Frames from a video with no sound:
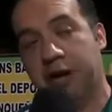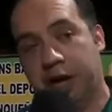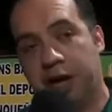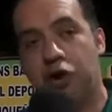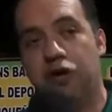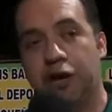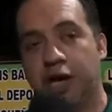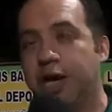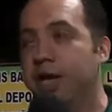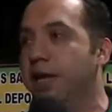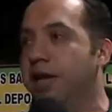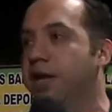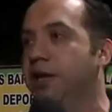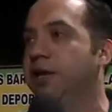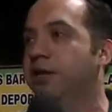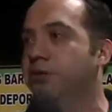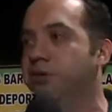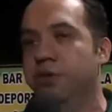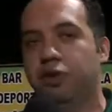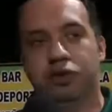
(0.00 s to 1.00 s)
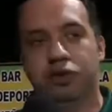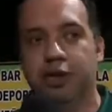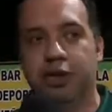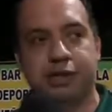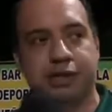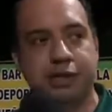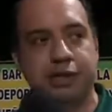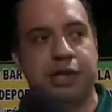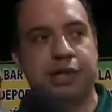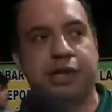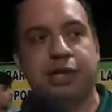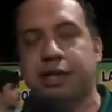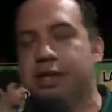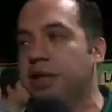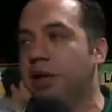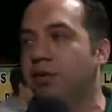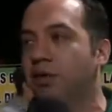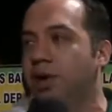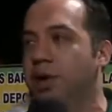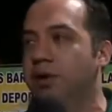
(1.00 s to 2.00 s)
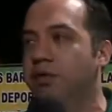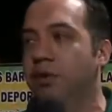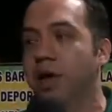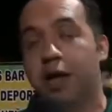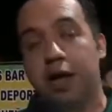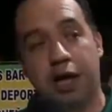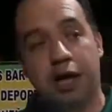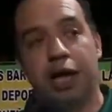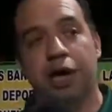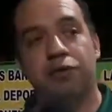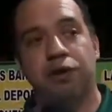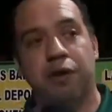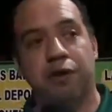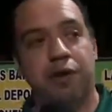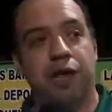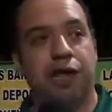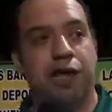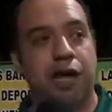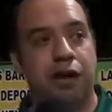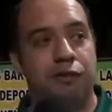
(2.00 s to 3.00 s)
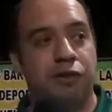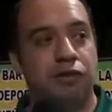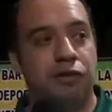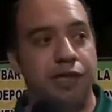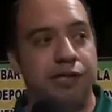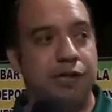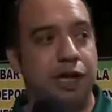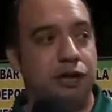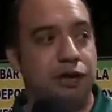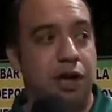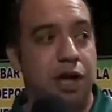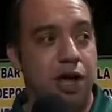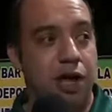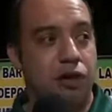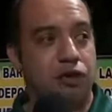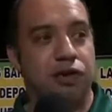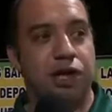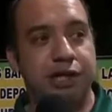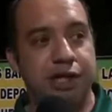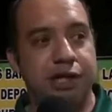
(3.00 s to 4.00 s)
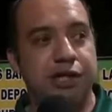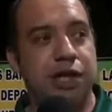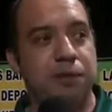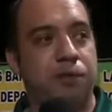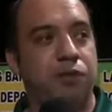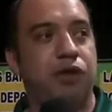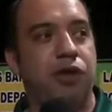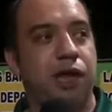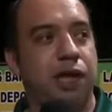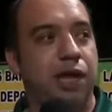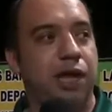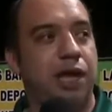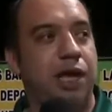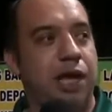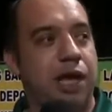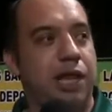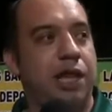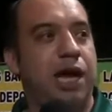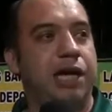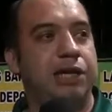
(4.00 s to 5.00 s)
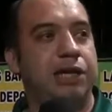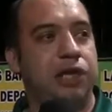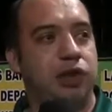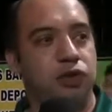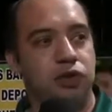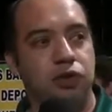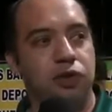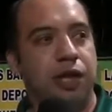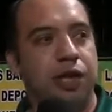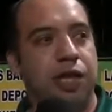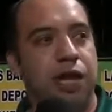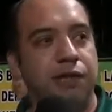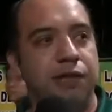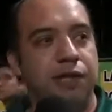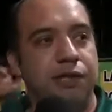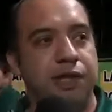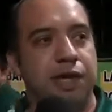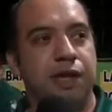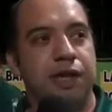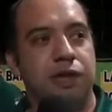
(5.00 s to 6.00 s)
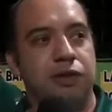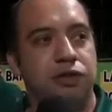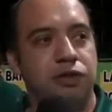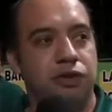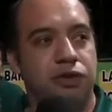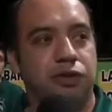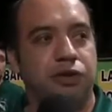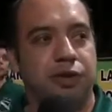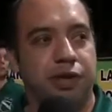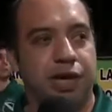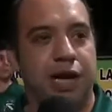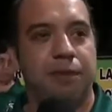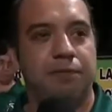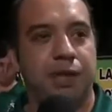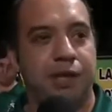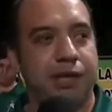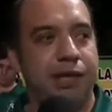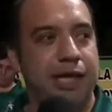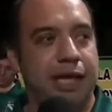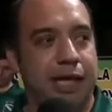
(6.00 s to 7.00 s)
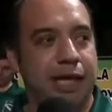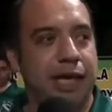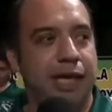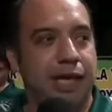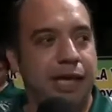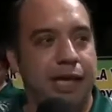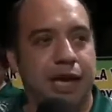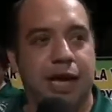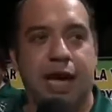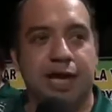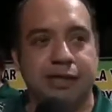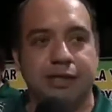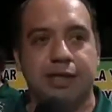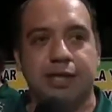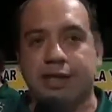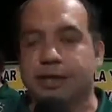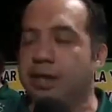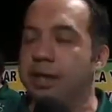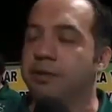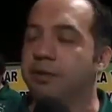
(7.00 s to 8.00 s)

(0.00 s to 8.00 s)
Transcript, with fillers: creo que irían, pero no necesitan de este tipo de ayuda. Es una verdadera vergüenza. Con, este tipo de, de actitudes de arbitraje, uno realmente quiere dejarse de este